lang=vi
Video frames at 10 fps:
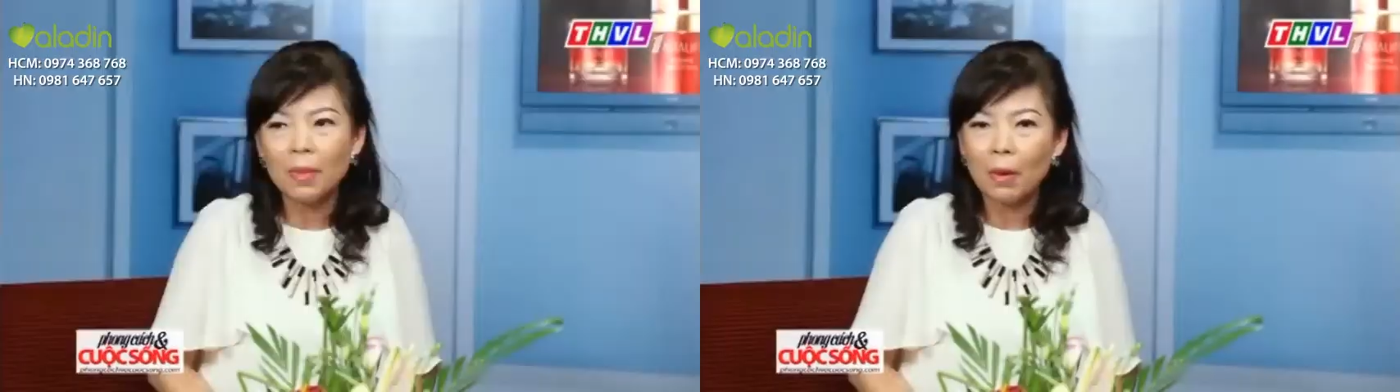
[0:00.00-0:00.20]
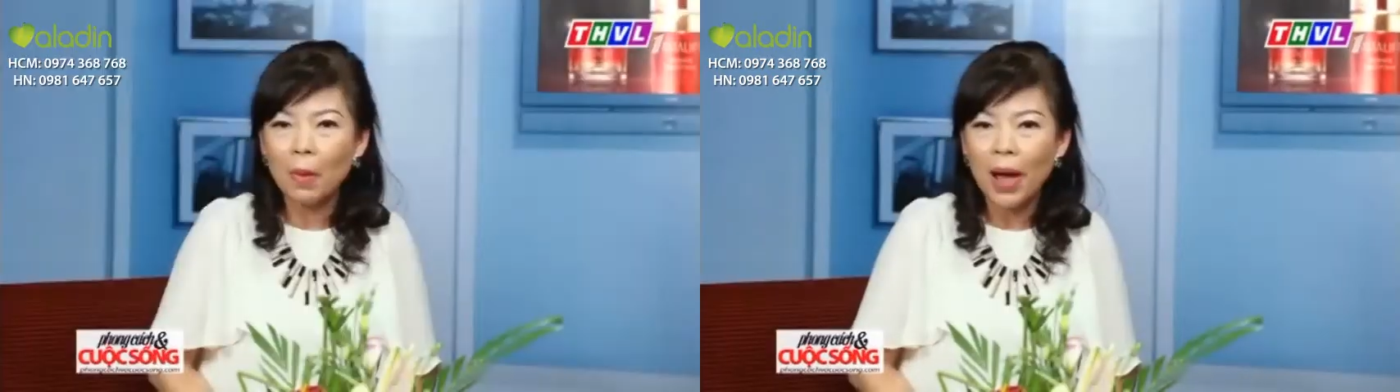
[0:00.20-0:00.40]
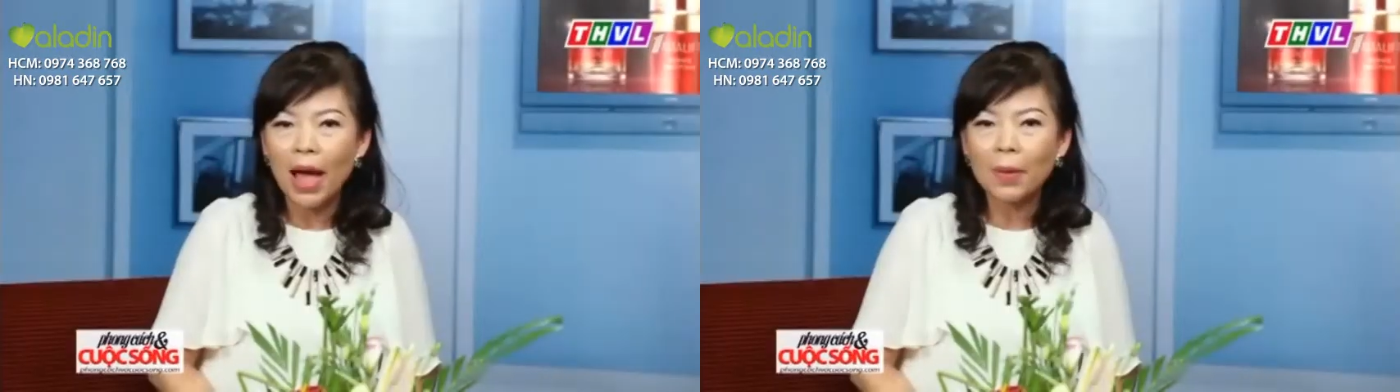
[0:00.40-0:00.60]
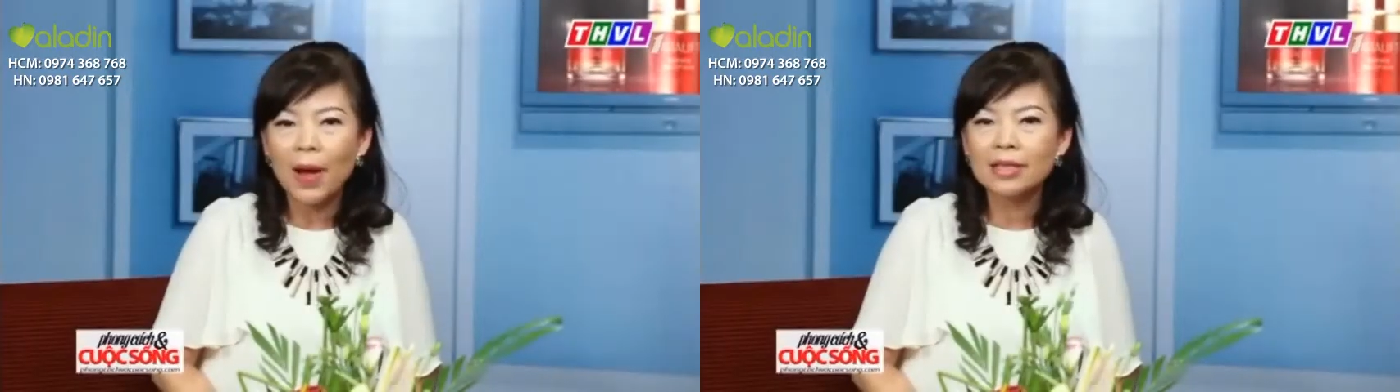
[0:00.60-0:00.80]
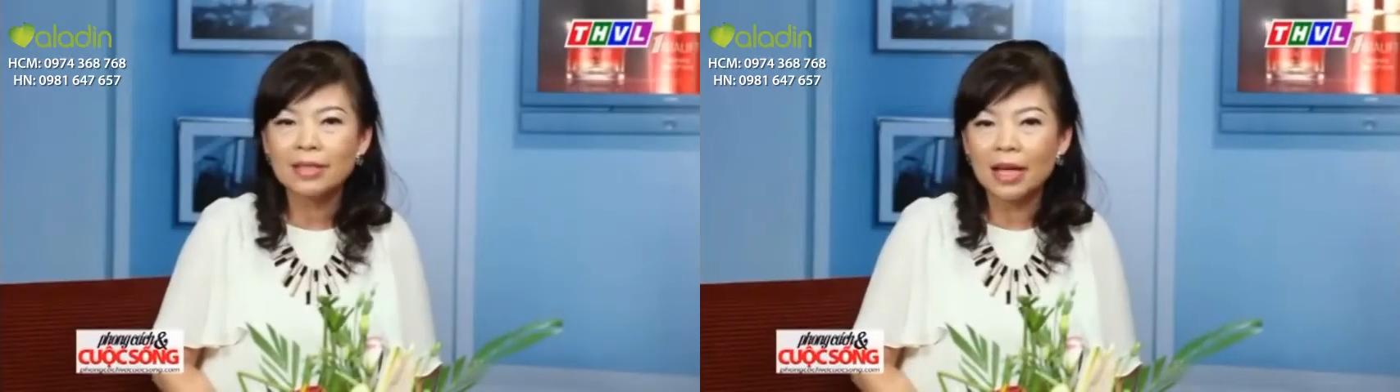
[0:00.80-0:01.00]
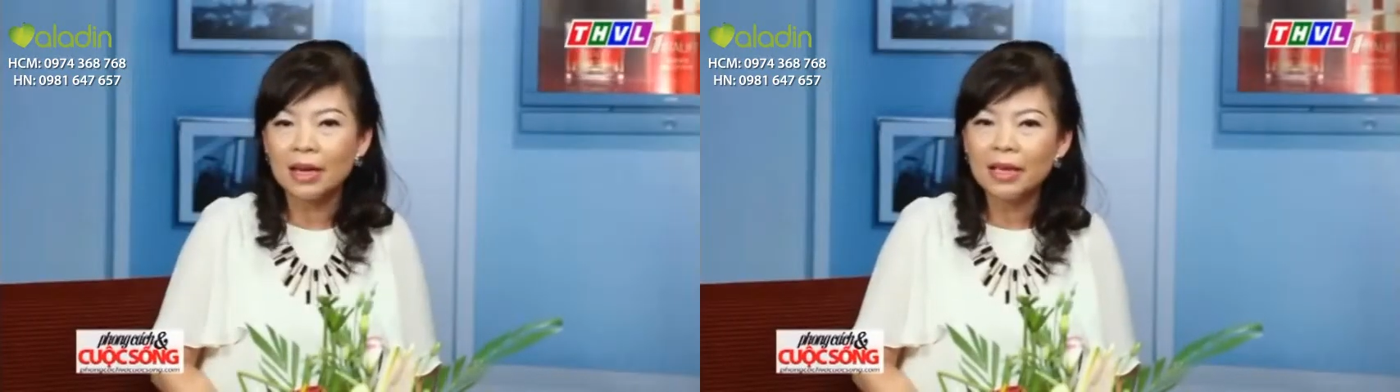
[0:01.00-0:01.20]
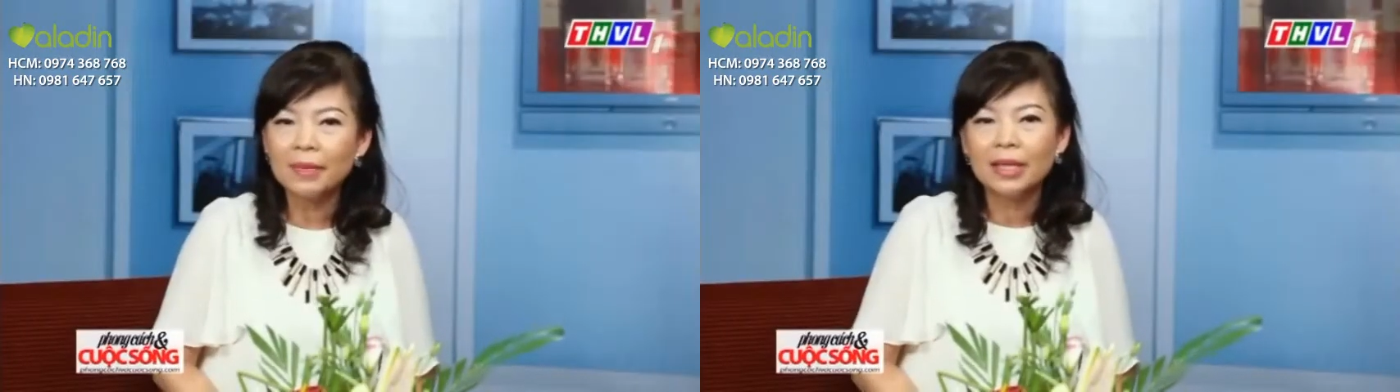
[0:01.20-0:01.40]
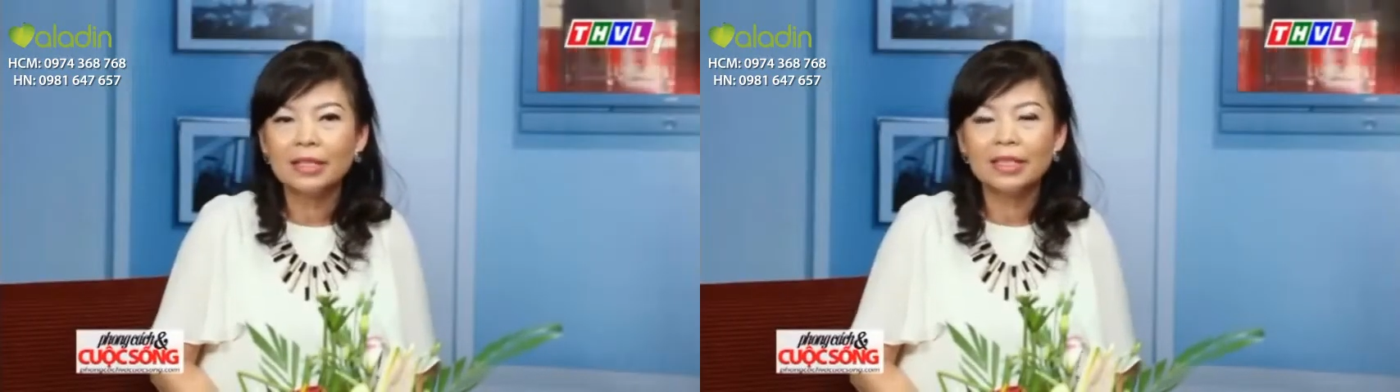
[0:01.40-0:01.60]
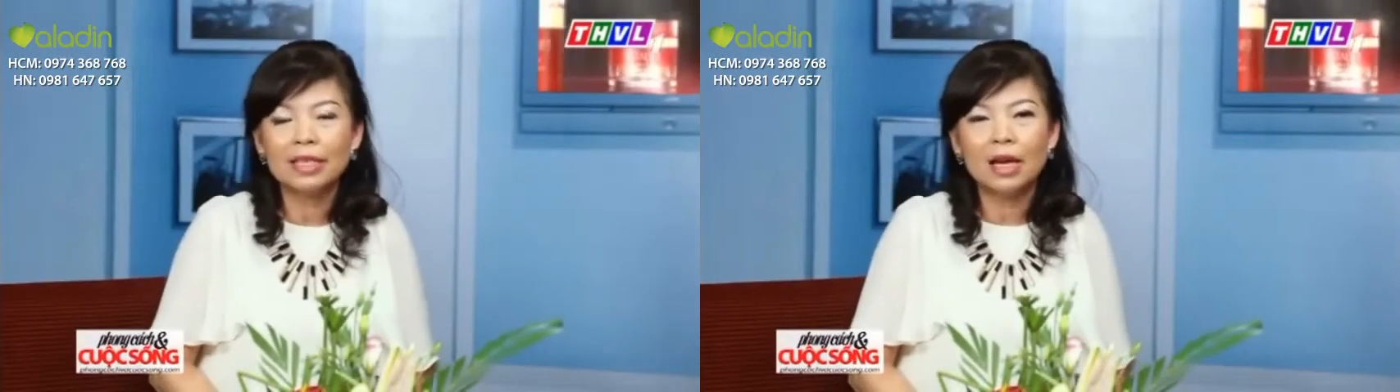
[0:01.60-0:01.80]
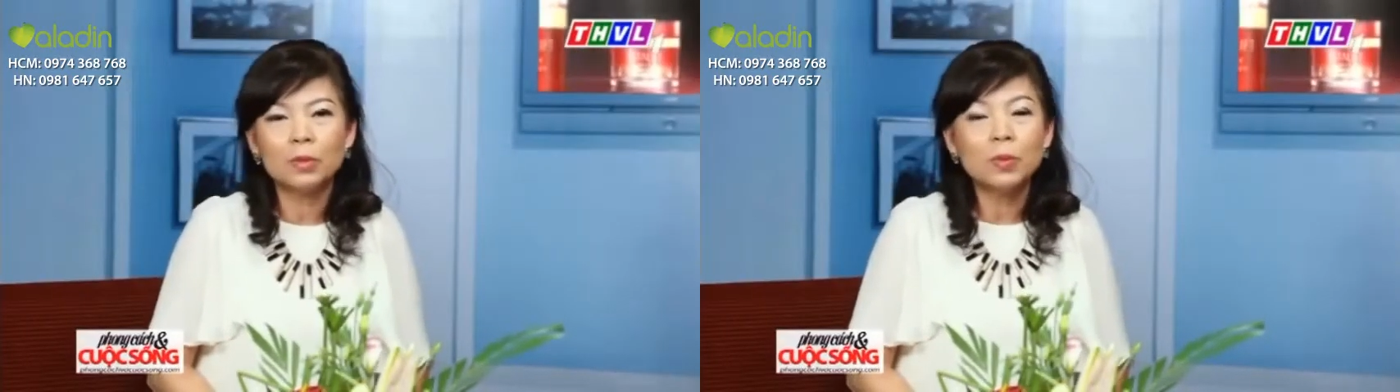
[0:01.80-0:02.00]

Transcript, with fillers: chống lão hóa của Astalip thì à,